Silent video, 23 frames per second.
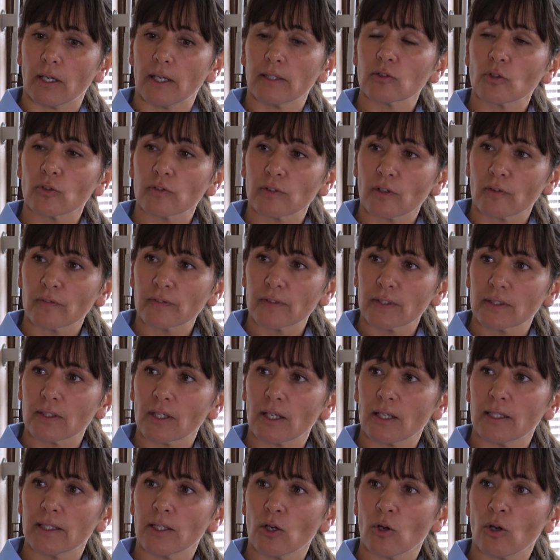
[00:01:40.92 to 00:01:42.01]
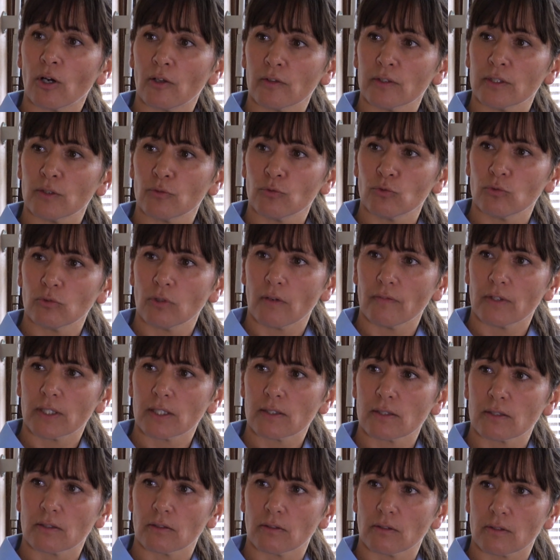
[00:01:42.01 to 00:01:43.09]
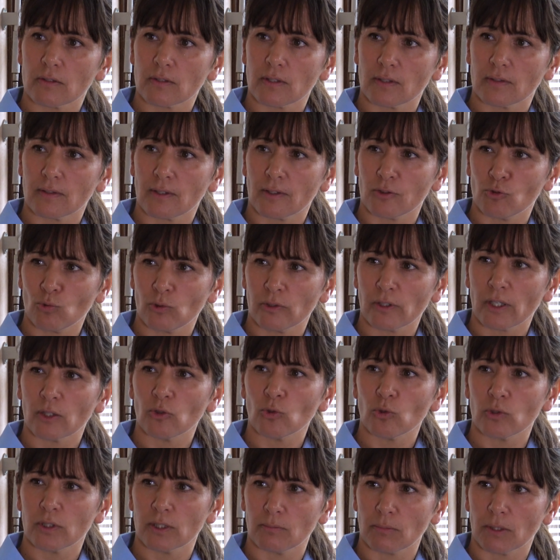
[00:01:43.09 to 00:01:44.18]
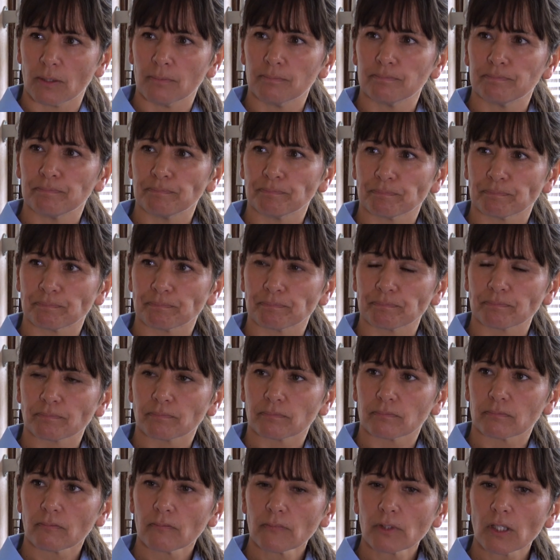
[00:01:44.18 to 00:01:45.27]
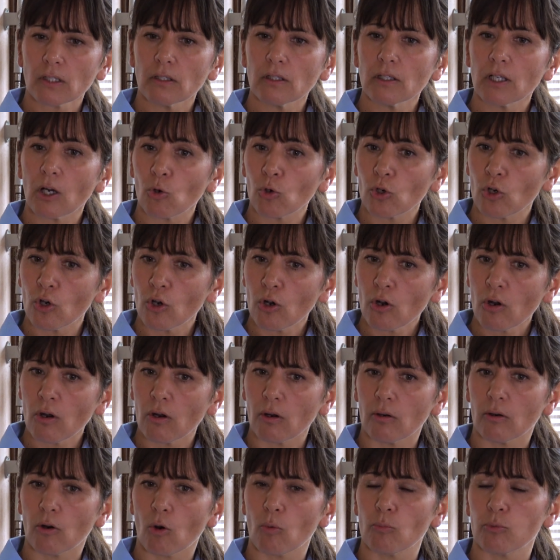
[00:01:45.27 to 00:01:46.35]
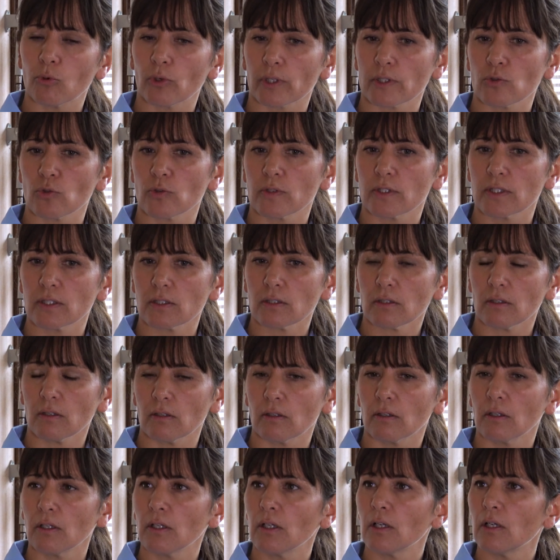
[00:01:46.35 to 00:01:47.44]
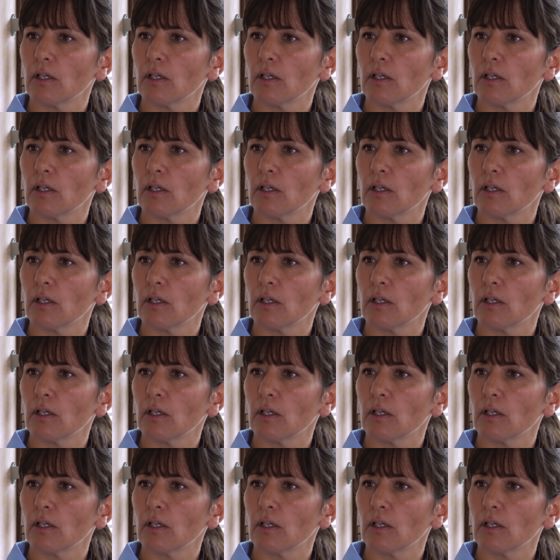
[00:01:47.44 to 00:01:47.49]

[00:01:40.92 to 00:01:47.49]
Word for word: être tentés d'aller à un rendez-vous avec cet adulte anonyme. Là encore, on pourrait se dire,